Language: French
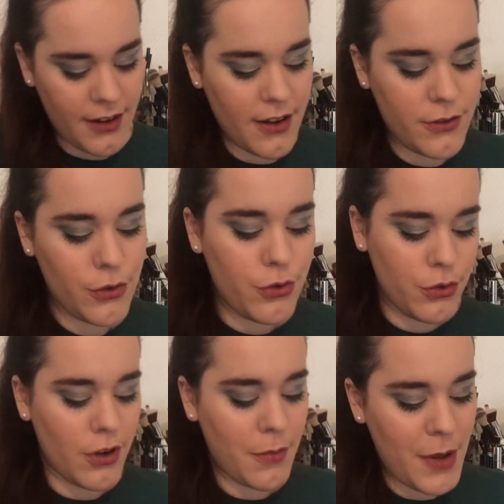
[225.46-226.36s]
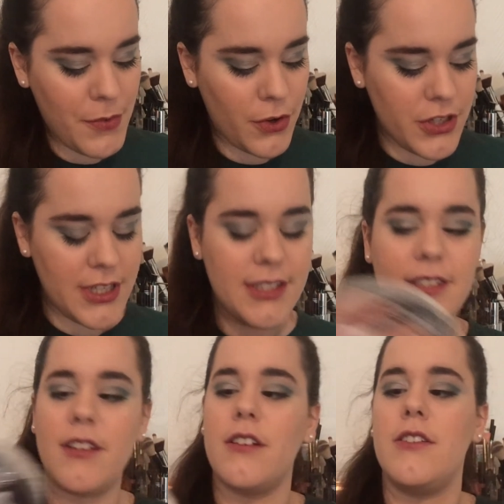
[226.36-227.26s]
Euh, du coup, dans le même
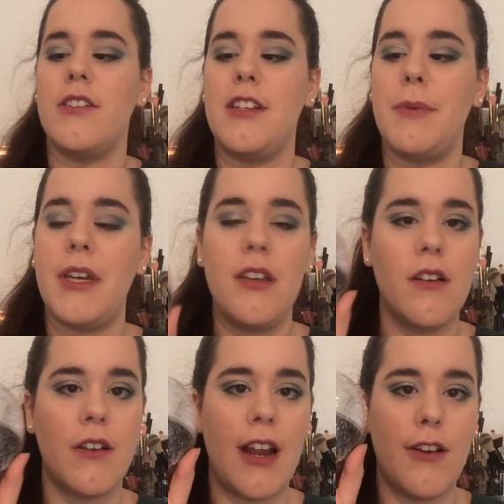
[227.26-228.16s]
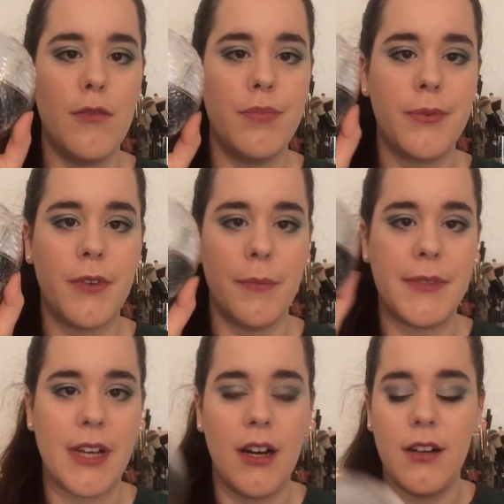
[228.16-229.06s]
registre, j'ai pris euh, la lampe comme
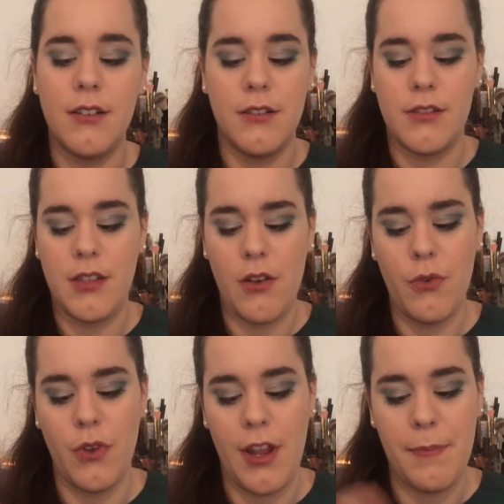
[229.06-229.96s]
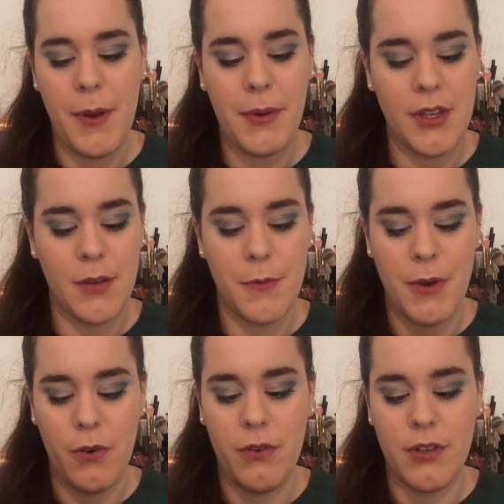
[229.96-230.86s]
ça. Euh, ça, on n'en avait pas pris avec mes
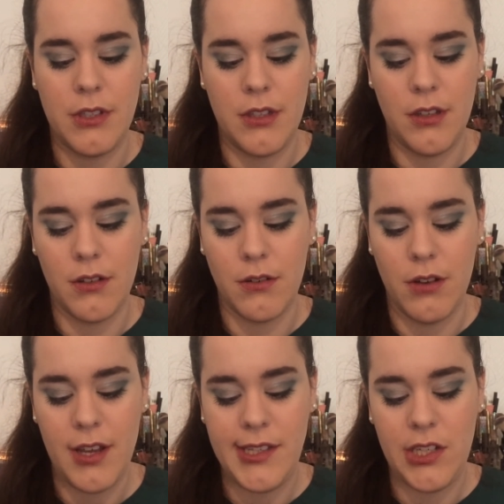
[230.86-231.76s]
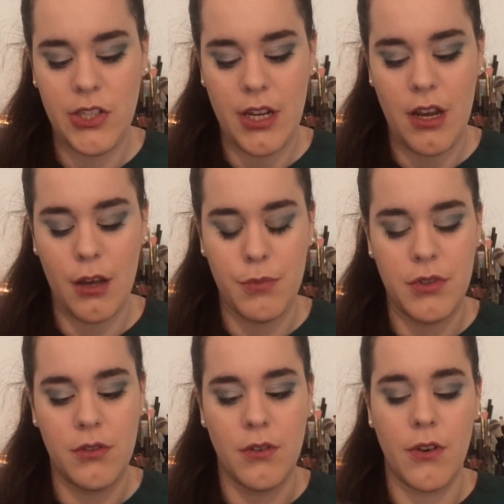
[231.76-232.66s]
parents, elle était assez chère. Et
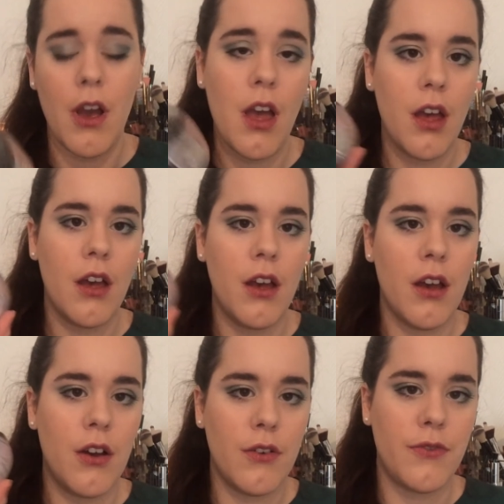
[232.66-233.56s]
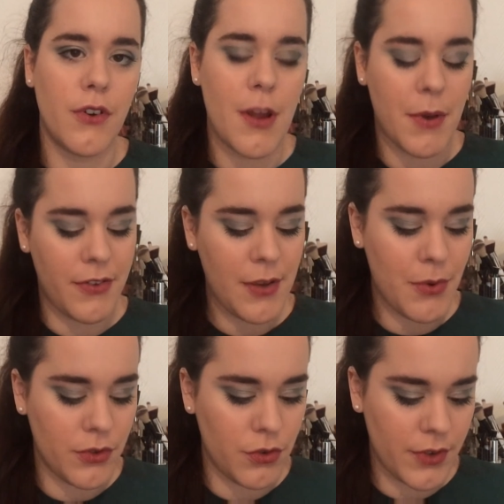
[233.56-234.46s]
puis, enfin, on a préféré
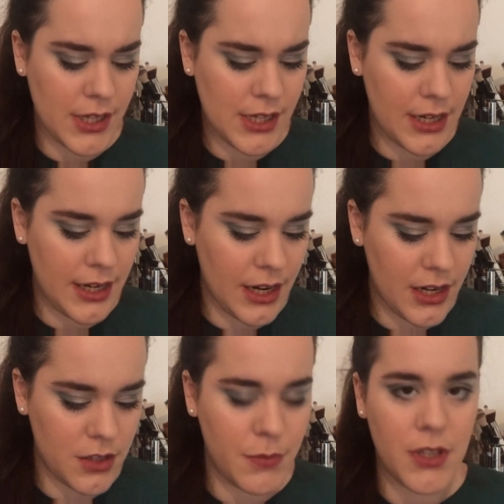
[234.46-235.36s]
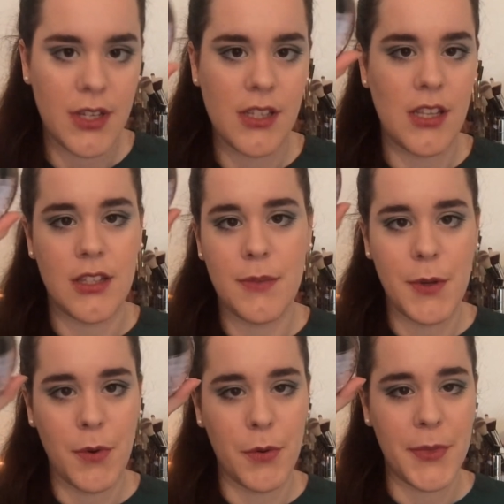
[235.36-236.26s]
prendre de vrais éclairages, mais ça, c'est
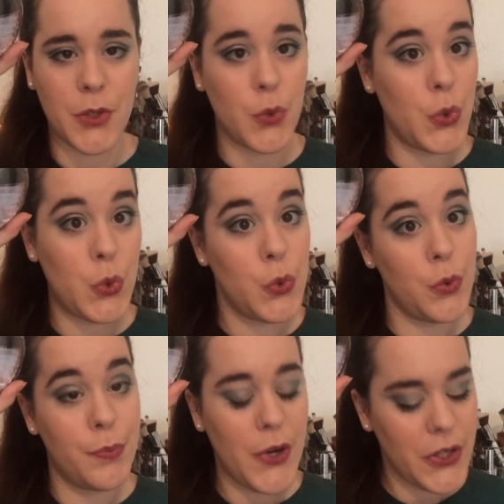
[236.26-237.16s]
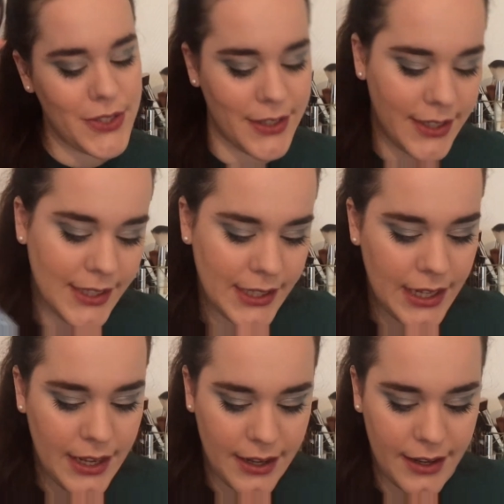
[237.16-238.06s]
typiquement pour mettre au-dessus d'une porte.
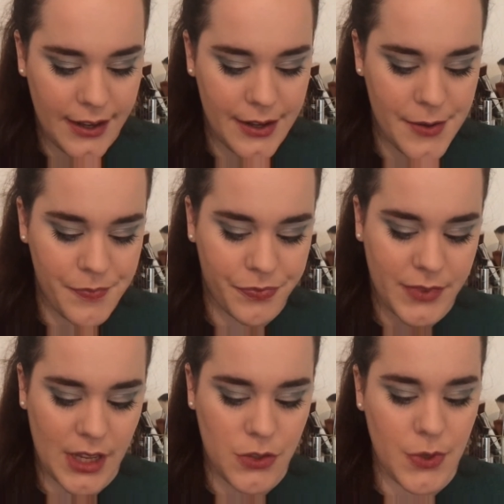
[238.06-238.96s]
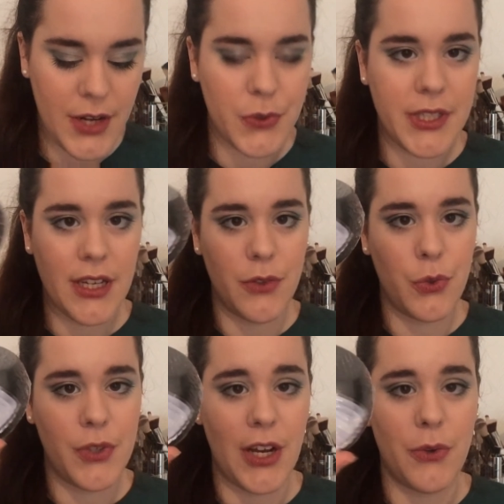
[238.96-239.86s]
Celui-là, il coûtait
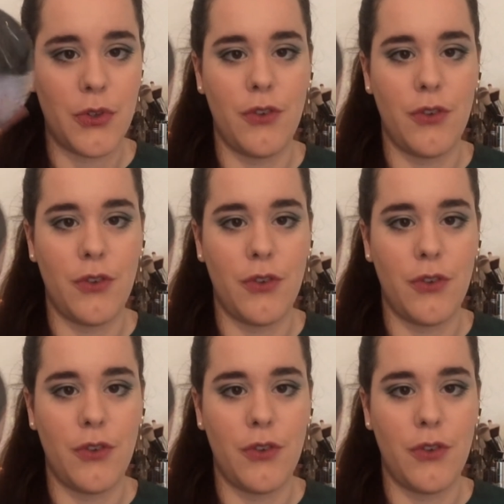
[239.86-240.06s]
1,49€,